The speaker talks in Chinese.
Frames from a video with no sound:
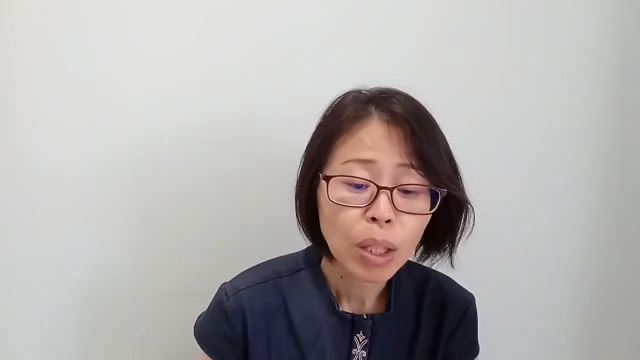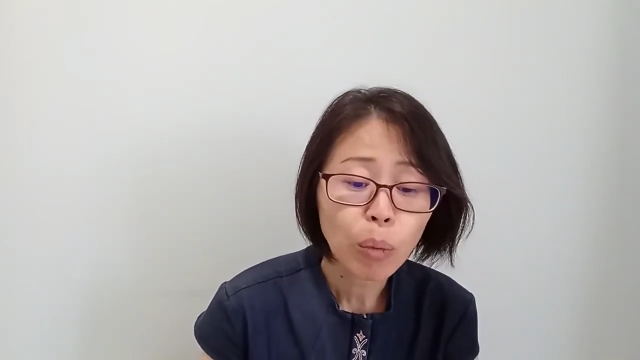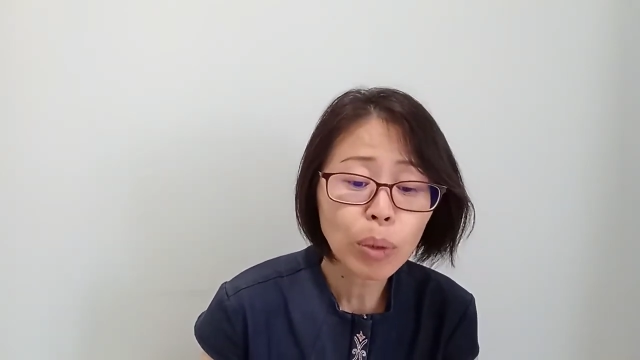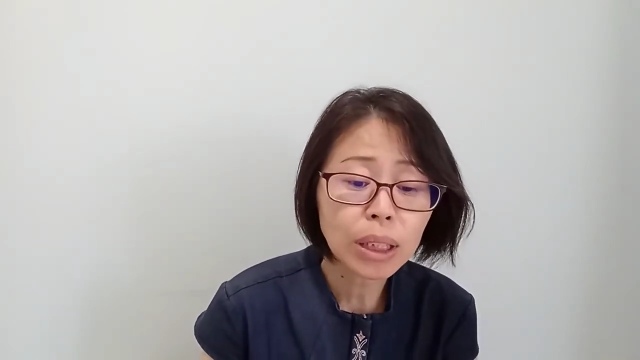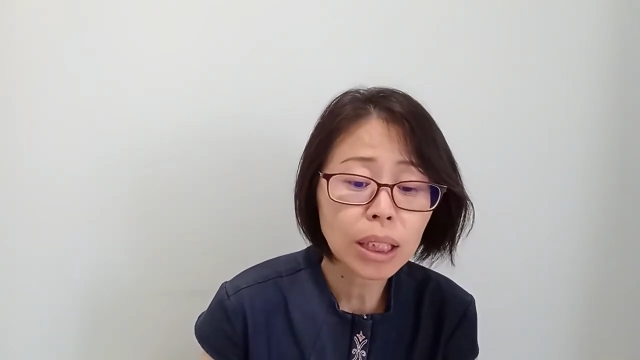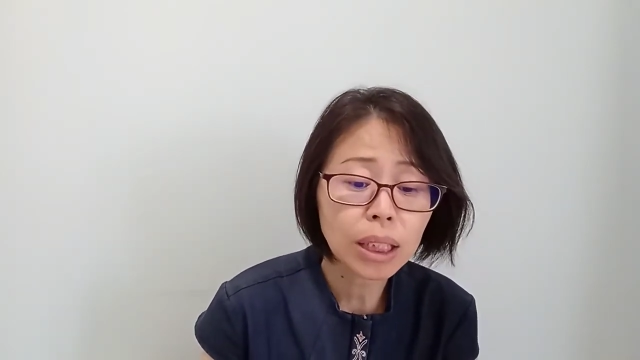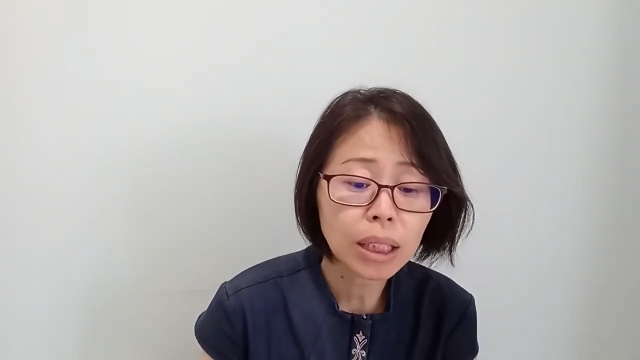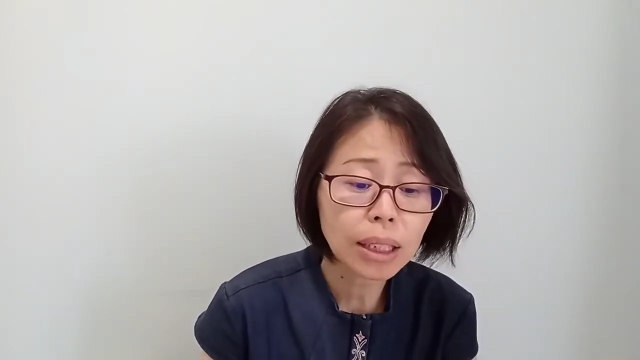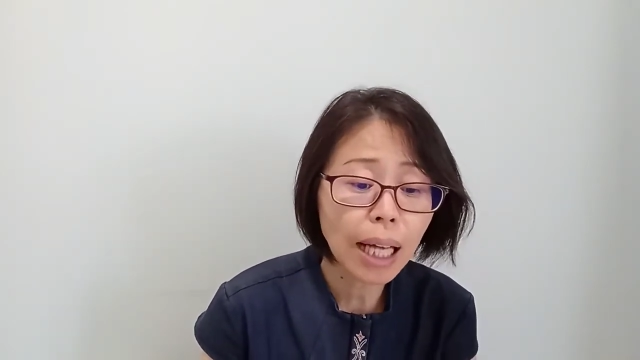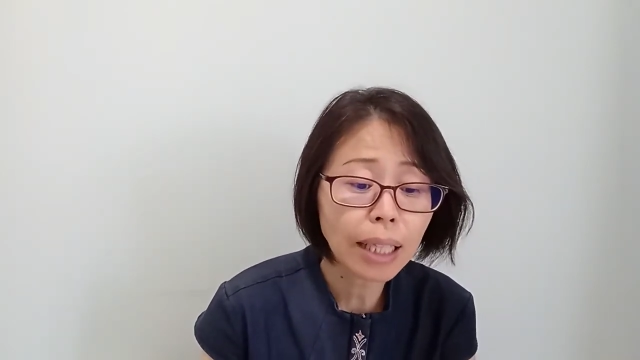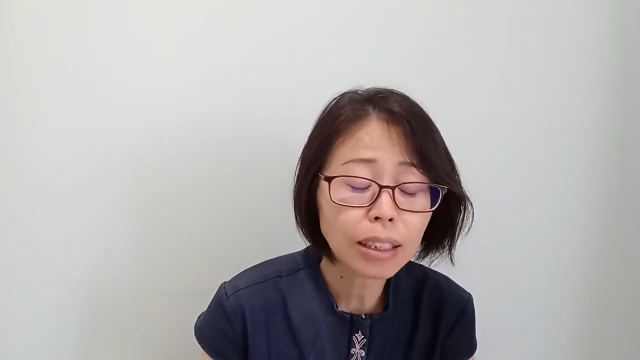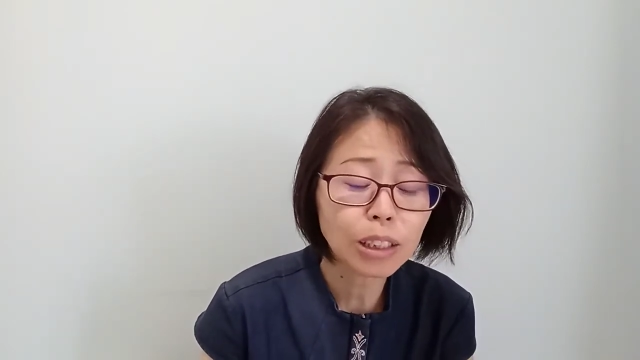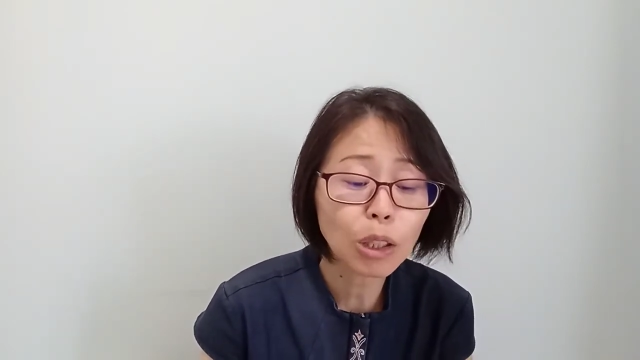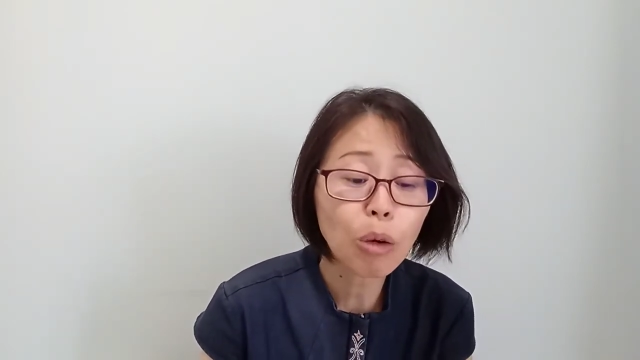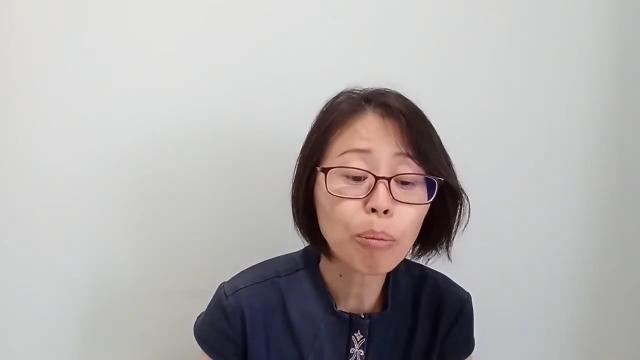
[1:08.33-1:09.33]
我只是拿
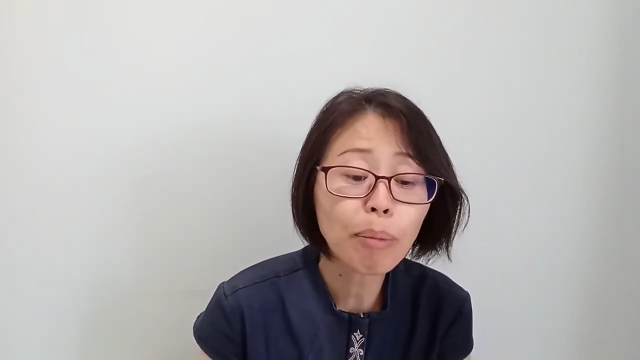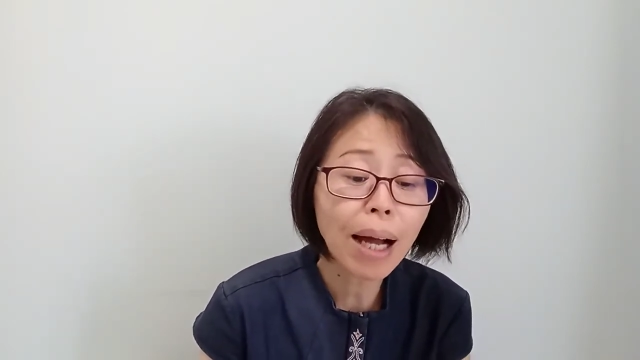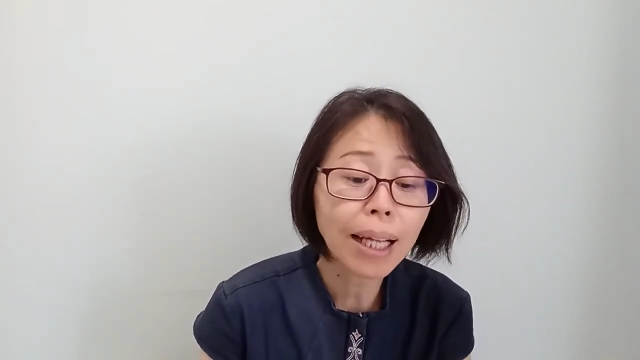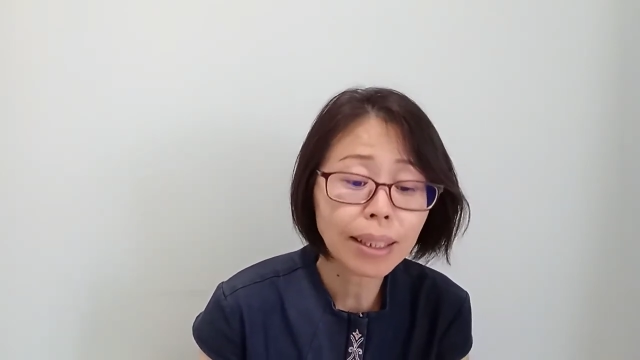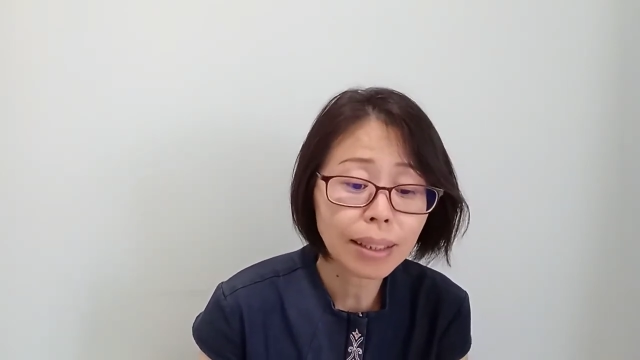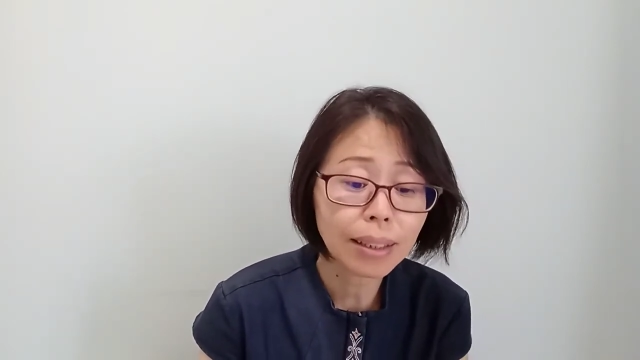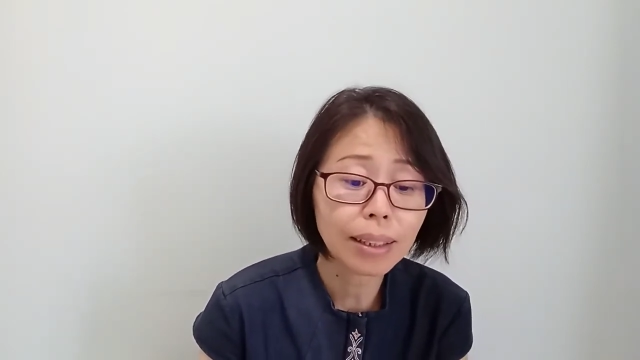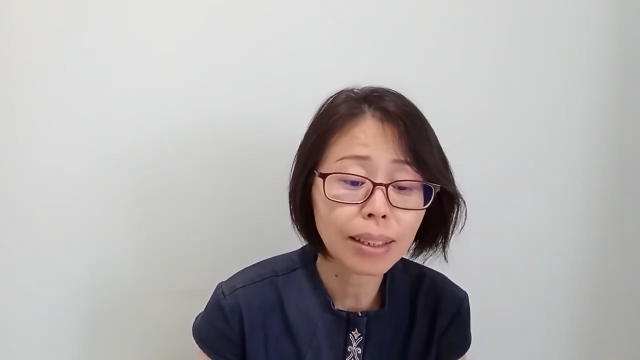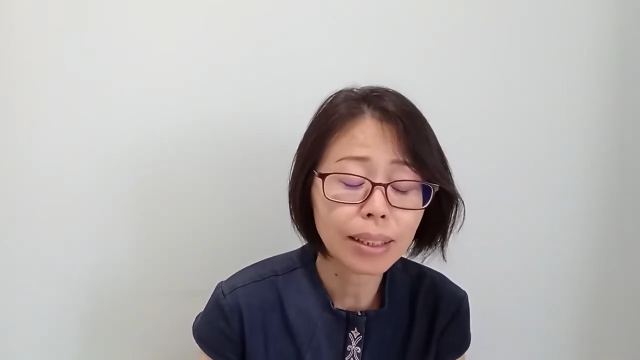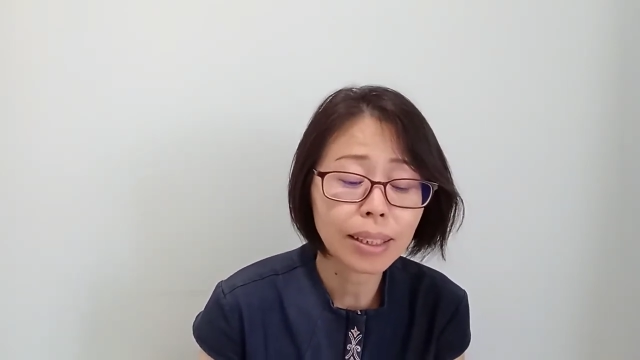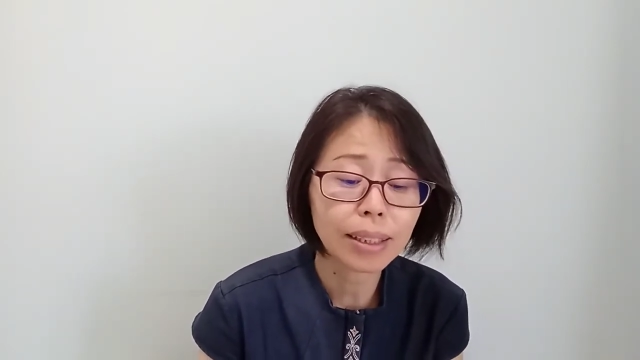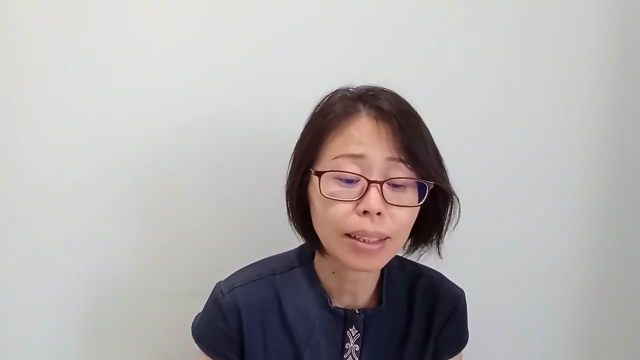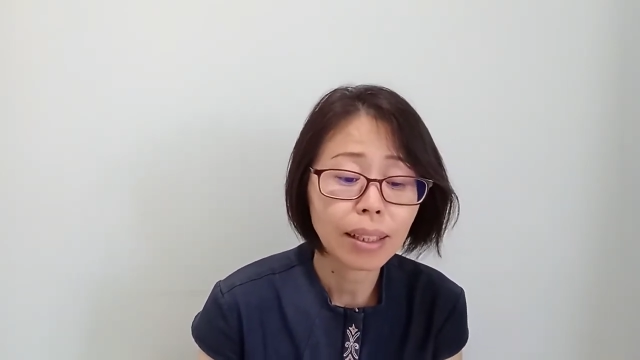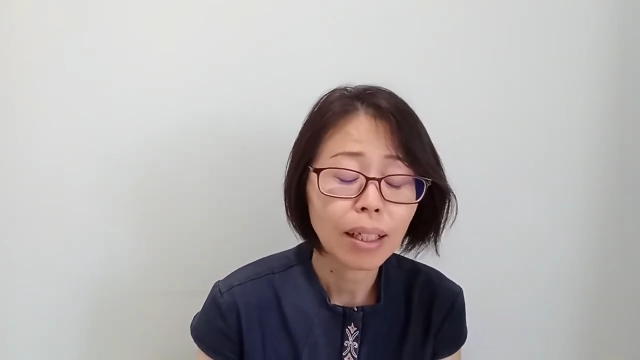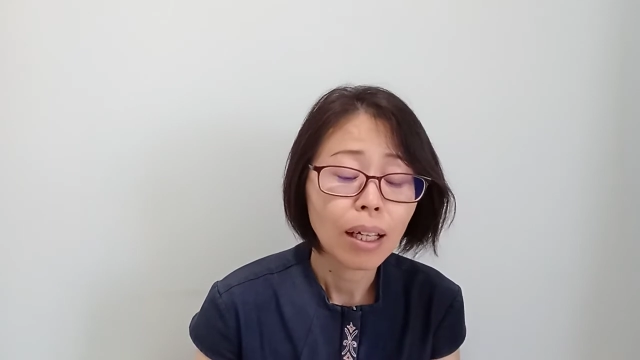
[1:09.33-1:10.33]
着刀骂人而
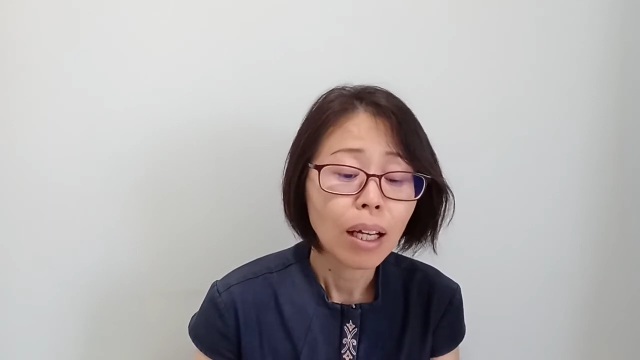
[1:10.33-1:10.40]
已。